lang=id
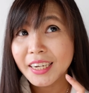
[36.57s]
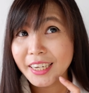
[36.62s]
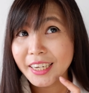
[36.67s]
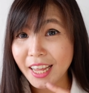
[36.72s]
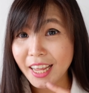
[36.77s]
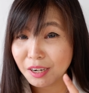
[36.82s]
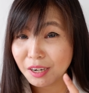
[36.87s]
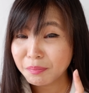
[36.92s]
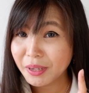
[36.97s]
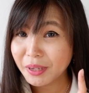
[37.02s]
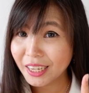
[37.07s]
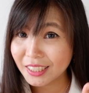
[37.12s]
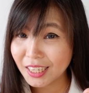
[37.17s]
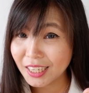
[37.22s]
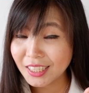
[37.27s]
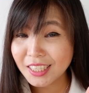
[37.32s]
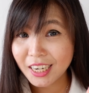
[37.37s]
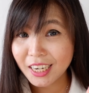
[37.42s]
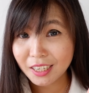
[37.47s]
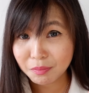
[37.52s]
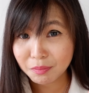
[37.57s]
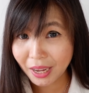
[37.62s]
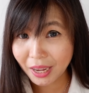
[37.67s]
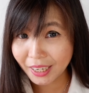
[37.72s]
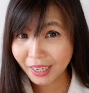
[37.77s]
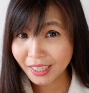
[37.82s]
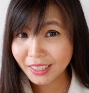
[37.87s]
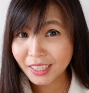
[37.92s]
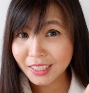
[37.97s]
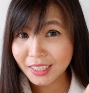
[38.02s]
dan biasa sering
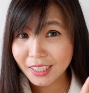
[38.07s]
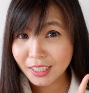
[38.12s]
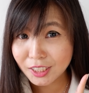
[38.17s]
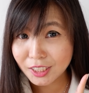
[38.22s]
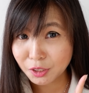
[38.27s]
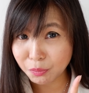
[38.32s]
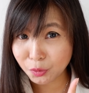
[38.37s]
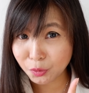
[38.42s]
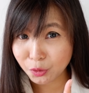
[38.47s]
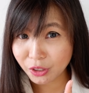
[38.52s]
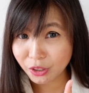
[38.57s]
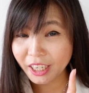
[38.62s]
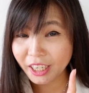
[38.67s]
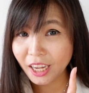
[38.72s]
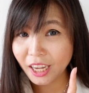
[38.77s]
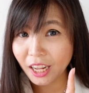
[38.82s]
banget kita temui